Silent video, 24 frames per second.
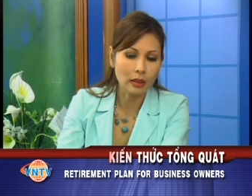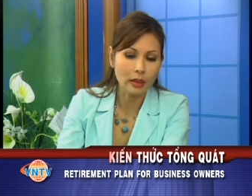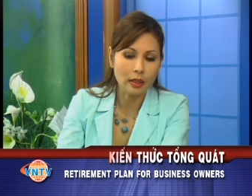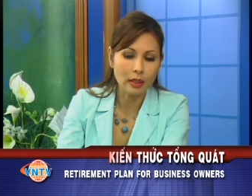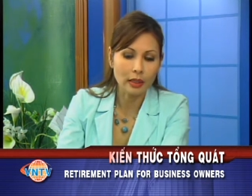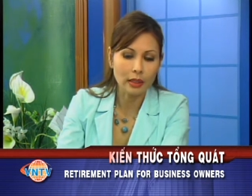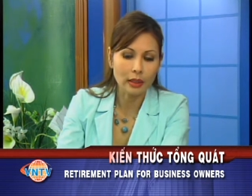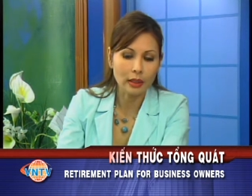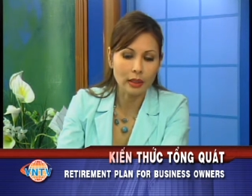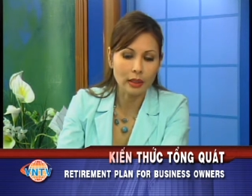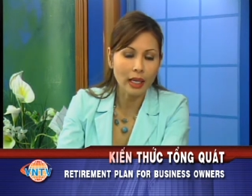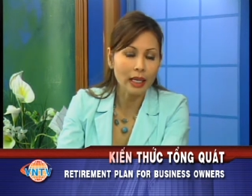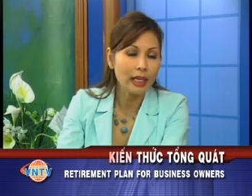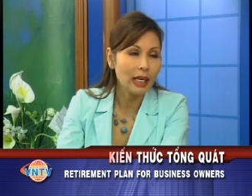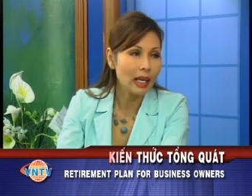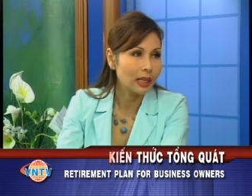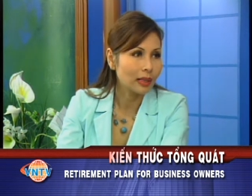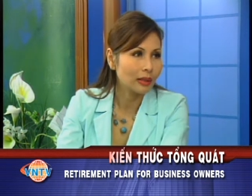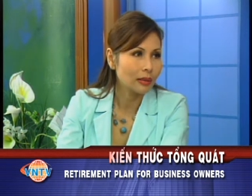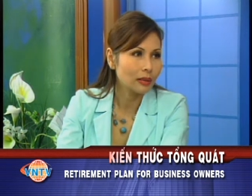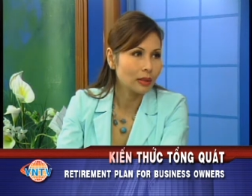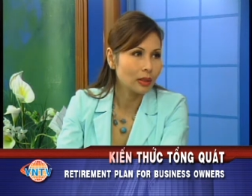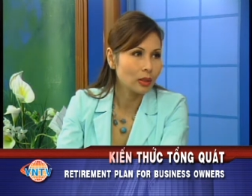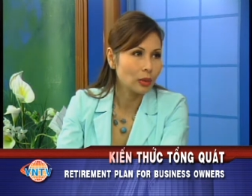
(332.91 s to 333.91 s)
người gia
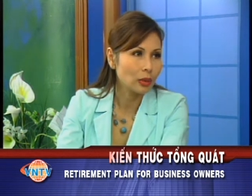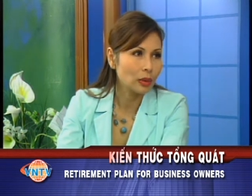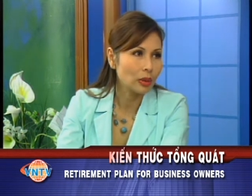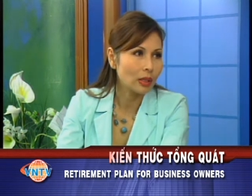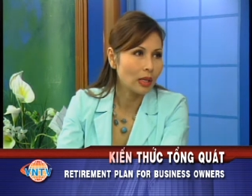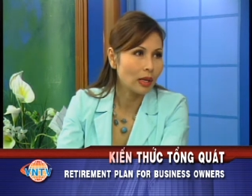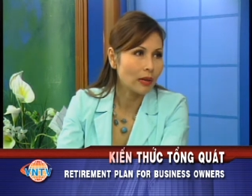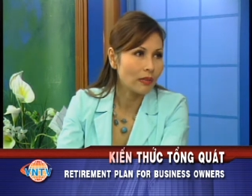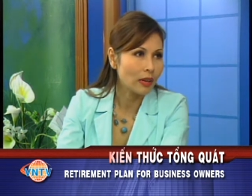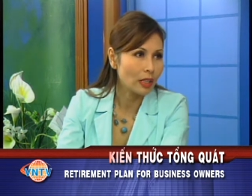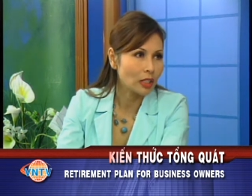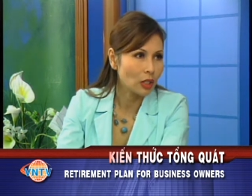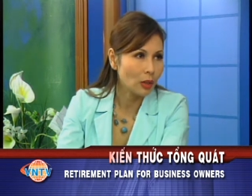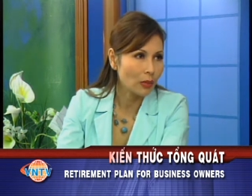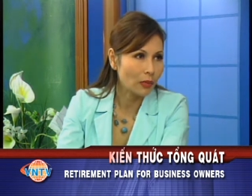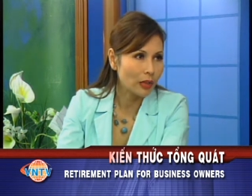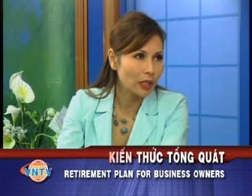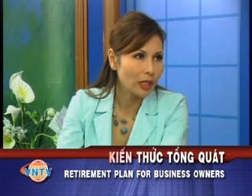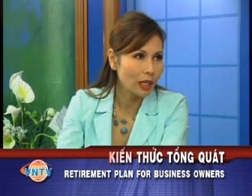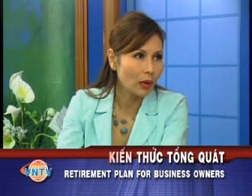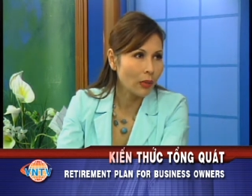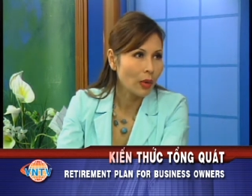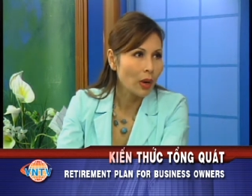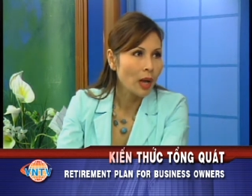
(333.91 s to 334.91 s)
đình ví dụ như là vợ chồng
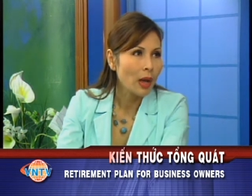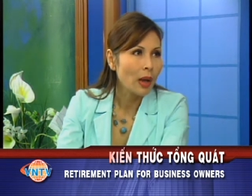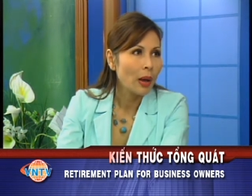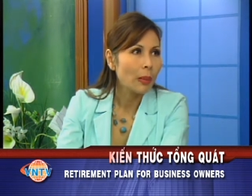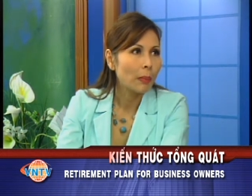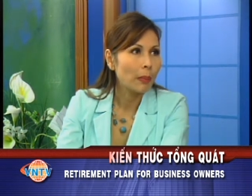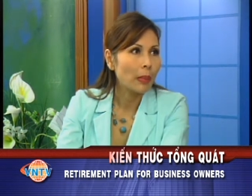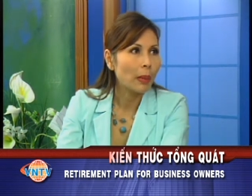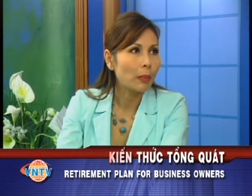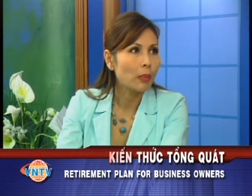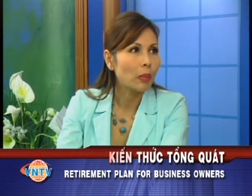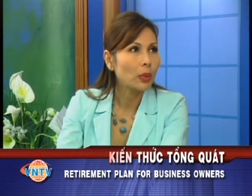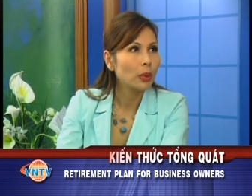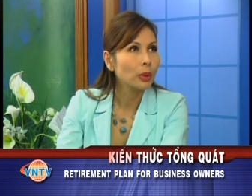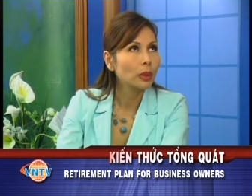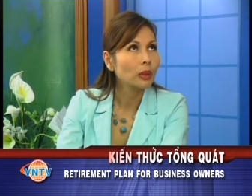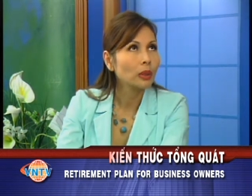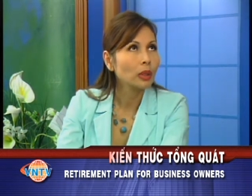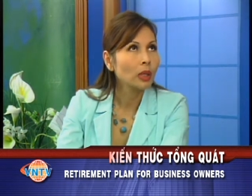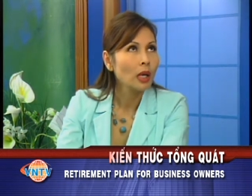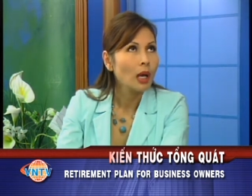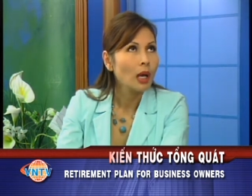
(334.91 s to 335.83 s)
với nhau mà muốn